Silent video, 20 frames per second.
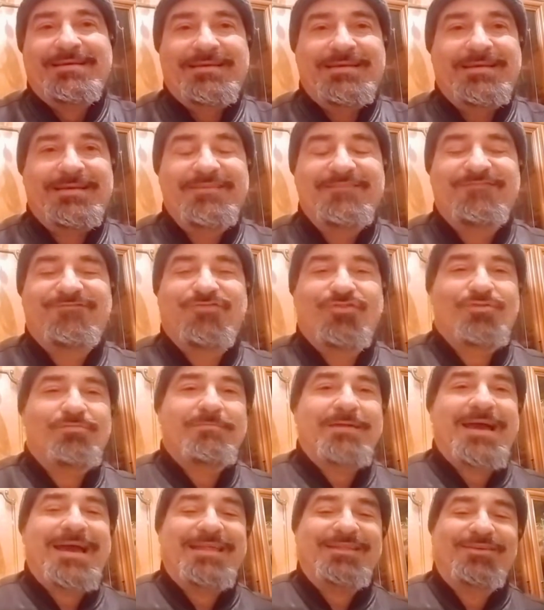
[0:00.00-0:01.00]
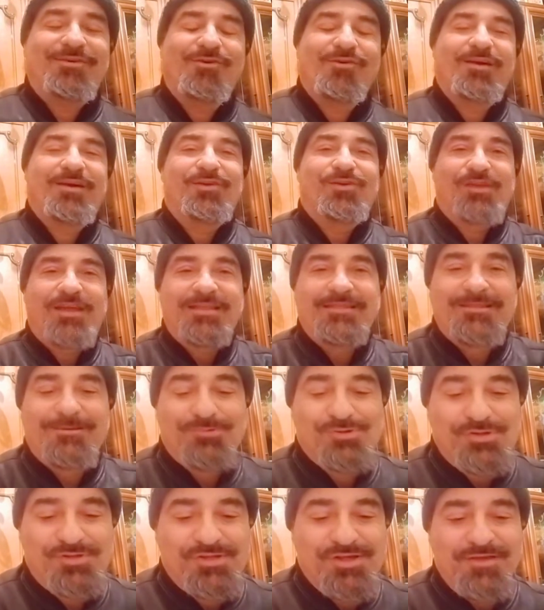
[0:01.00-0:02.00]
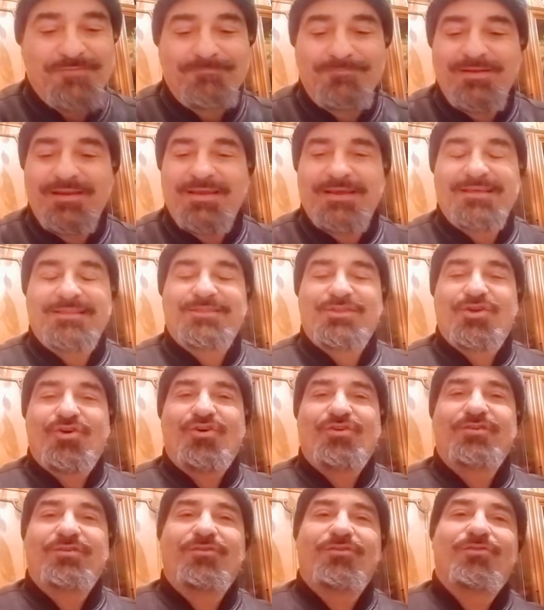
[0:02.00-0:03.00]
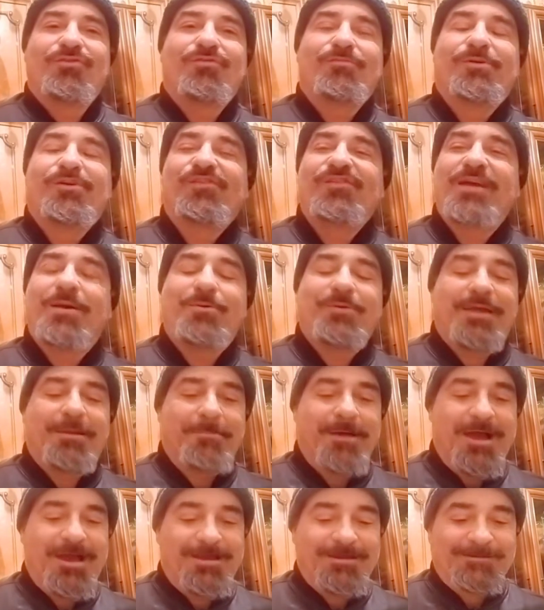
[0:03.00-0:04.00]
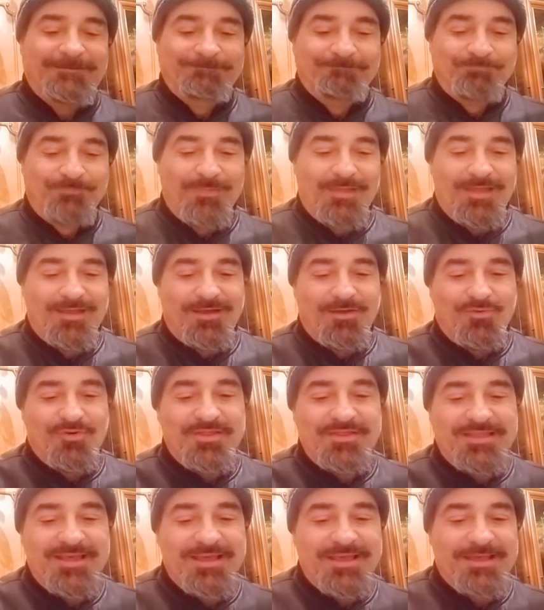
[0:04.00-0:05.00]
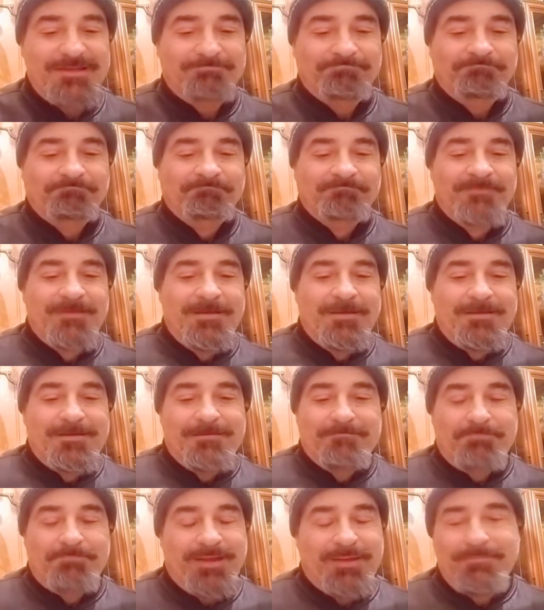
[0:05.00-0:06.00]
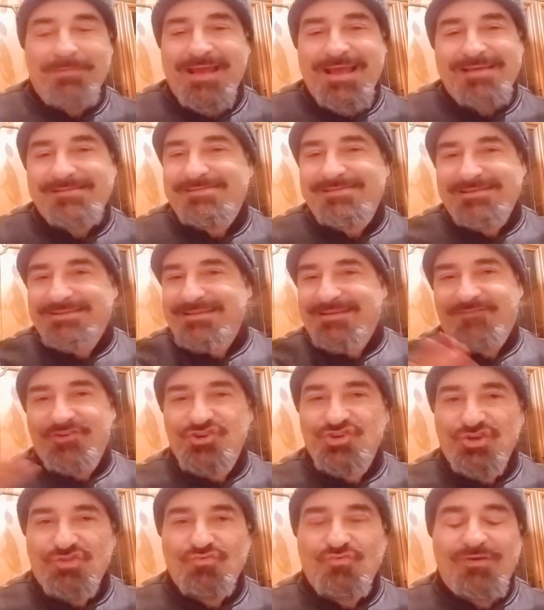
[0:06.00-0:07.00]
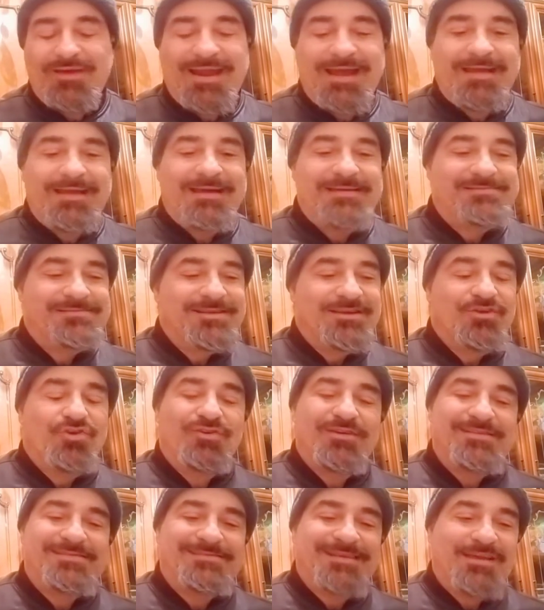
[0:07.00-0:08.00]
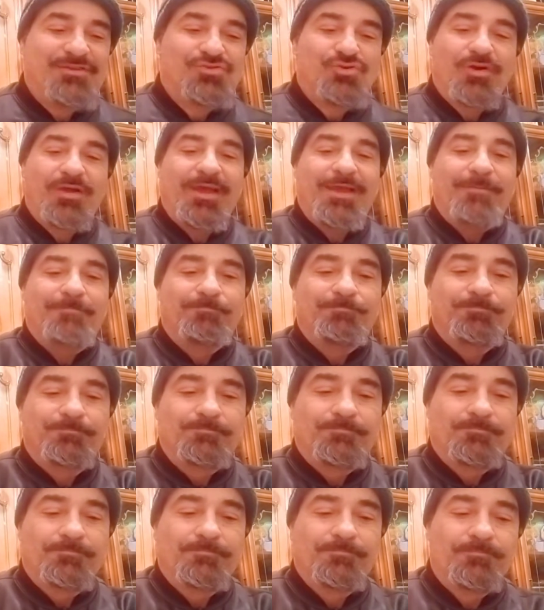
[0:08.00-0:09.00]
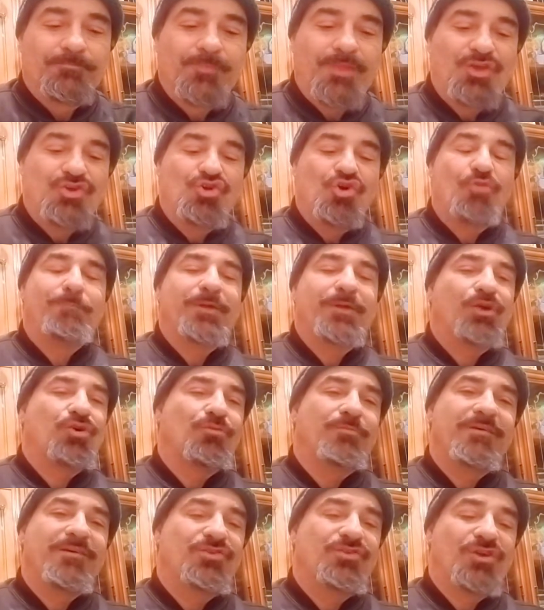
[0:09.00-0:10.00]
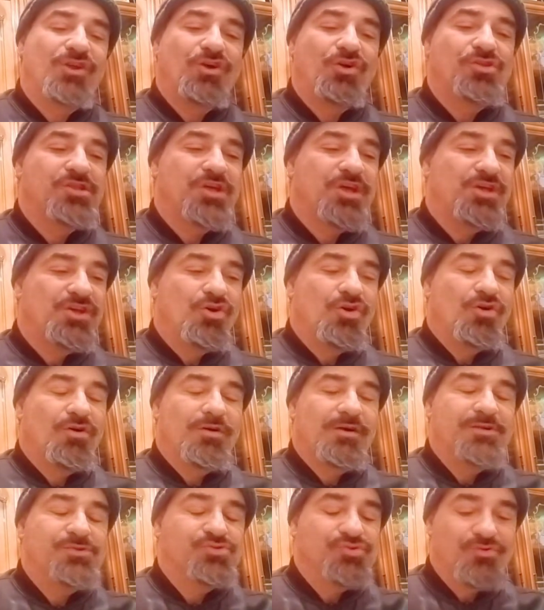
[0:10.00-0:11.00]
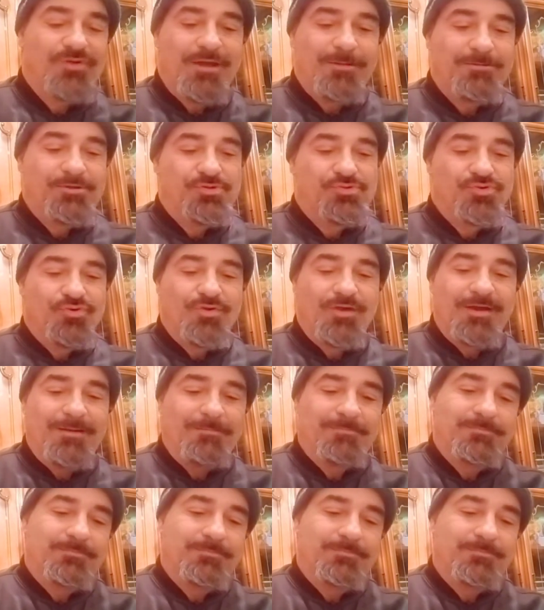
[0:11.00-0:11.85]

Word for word: informatico che lo rende possibile elettronico come lo vogliamo chiamare quindi per me si sta facendo un gran casino nel senso che mh, io per come vedo le cose io che sono una persona